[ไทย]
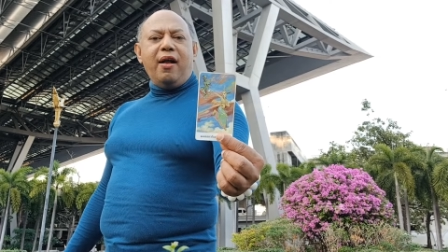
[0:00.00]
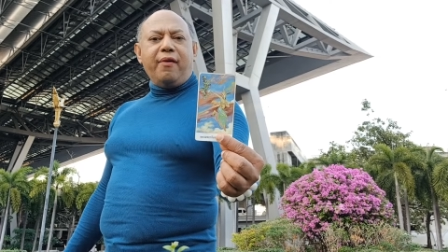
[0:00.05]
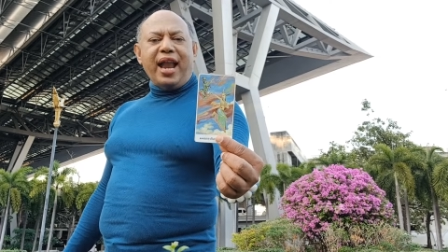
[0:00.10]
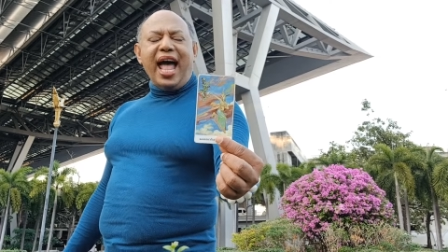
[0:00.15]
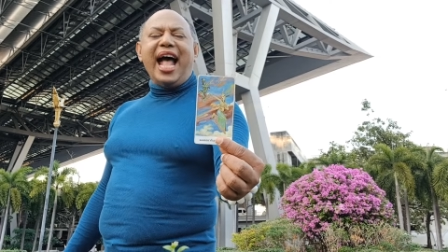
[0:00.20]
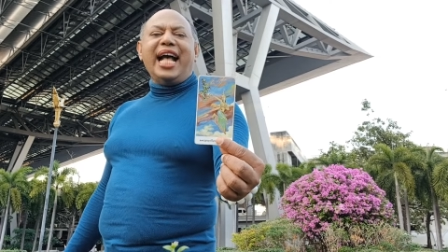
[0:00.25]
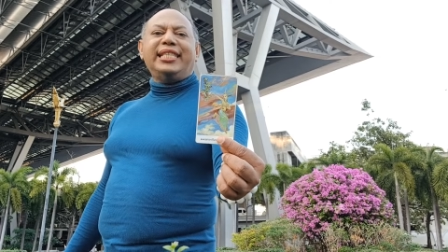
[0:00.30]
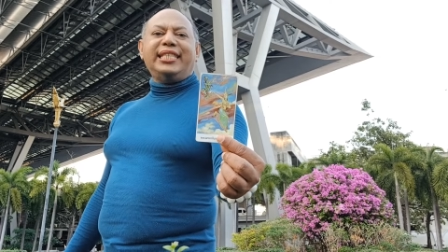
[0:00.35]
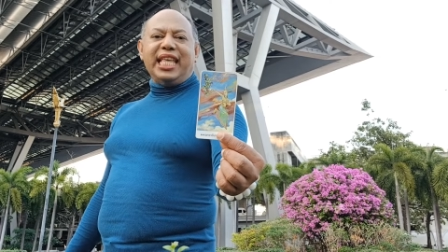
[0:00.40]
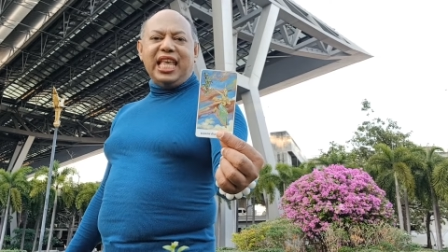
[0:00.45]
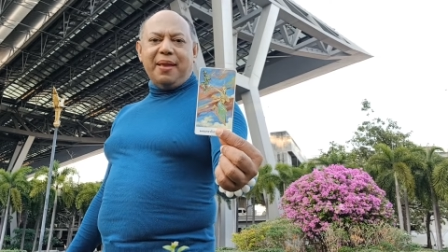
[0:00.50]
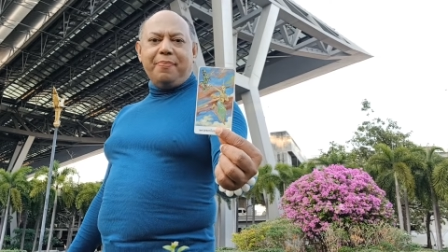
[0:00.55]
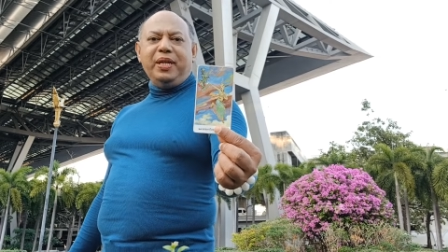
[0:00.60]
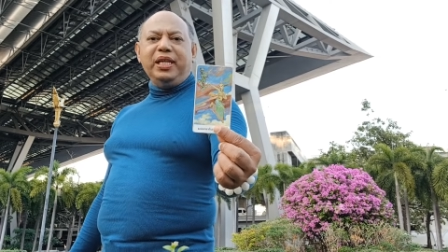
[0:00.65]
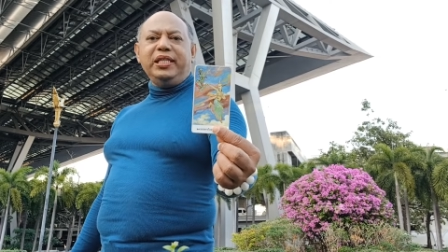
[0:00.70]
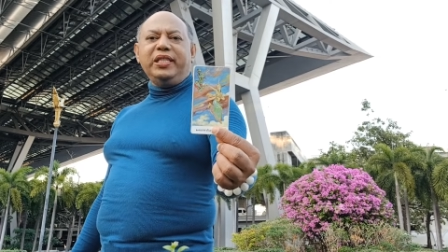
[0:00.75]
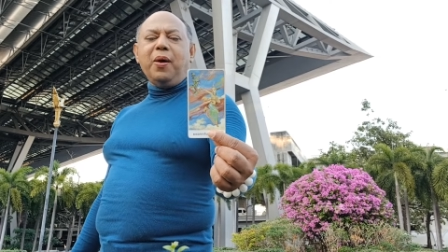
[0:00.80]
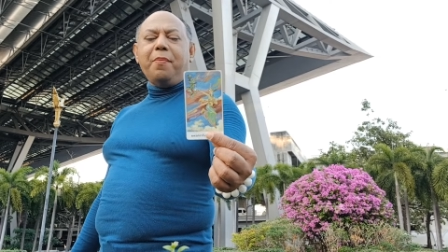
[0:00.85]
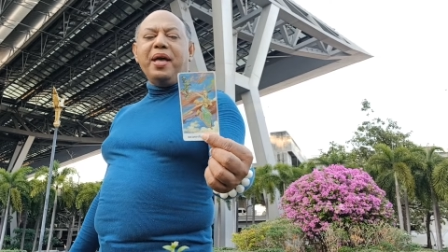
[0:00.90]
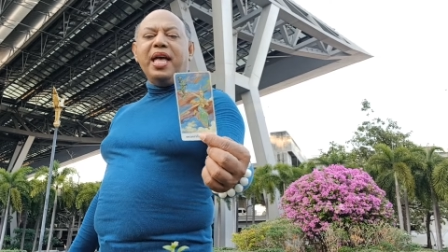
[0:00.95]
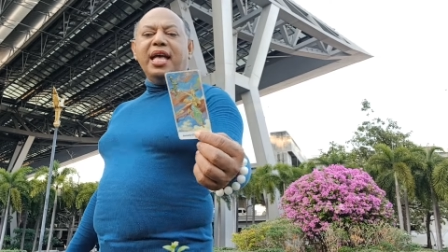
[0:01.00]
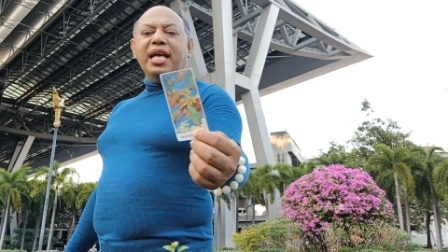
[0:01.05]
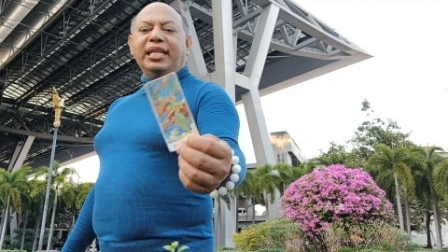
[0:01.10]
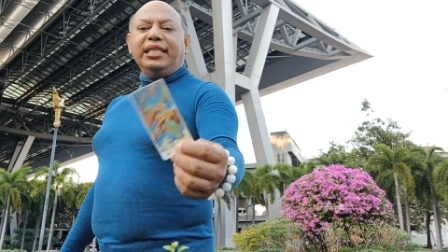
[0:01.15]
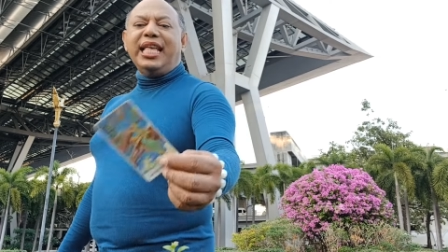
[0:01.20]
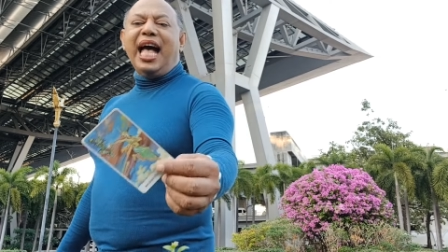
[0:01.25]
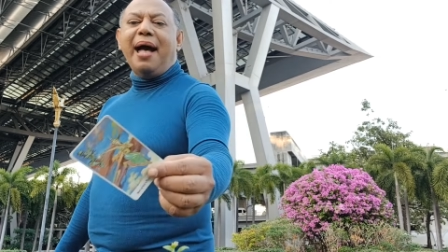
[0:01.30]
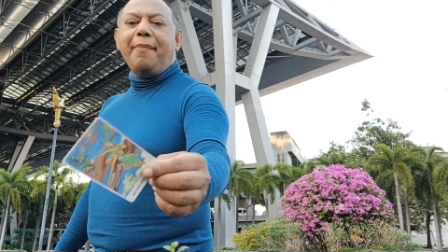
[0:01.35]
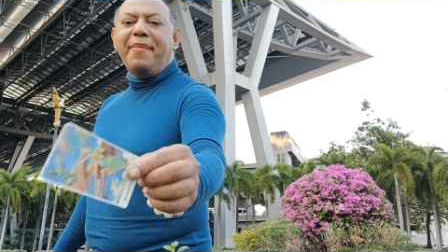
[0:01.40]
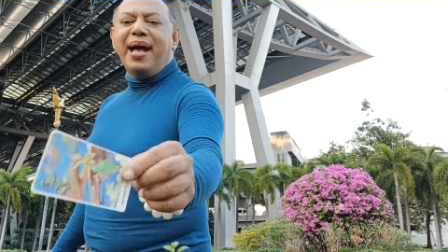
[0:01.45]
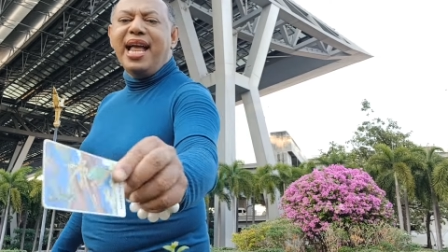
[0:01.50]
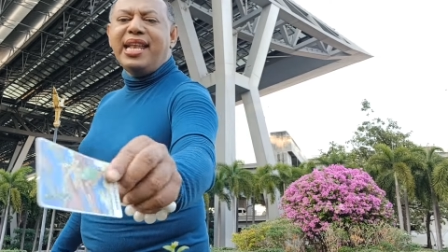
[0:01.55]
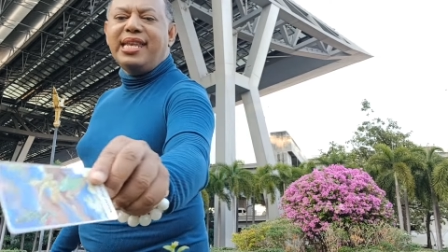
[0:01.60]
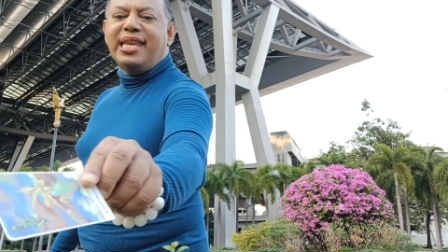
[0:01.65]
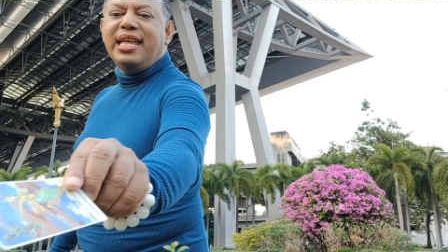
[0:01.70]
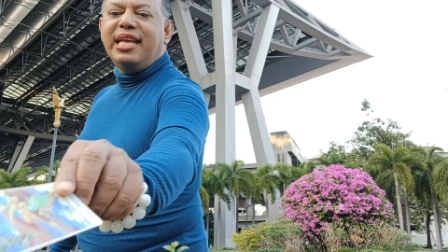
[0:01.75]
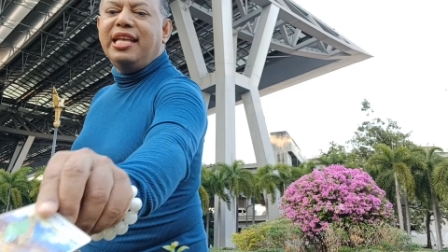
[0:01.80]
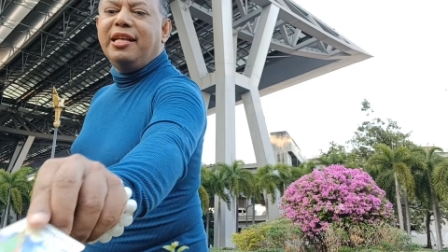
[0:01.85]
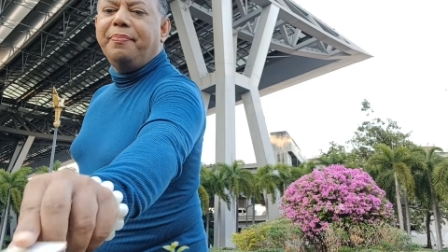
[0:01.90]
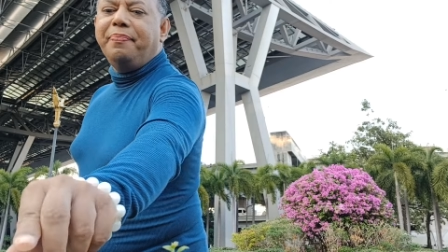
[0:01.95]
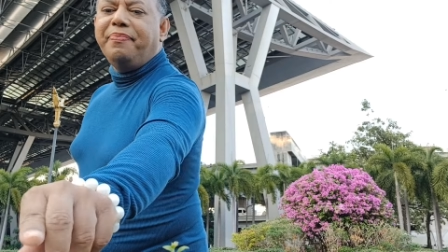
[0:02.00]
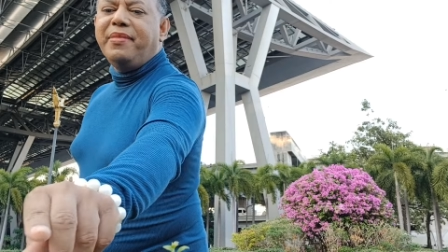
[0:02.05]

ราศีพฤษภสามารถดึง